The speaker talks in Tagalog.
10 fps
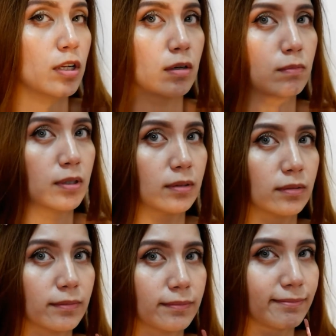na lang po.
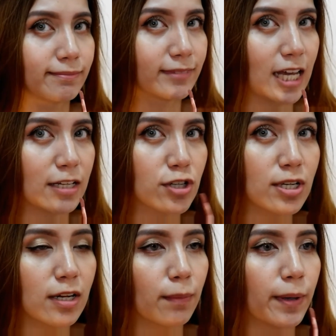Ayan,
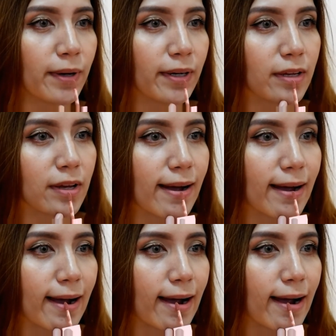dyan na lang para makita ninyo.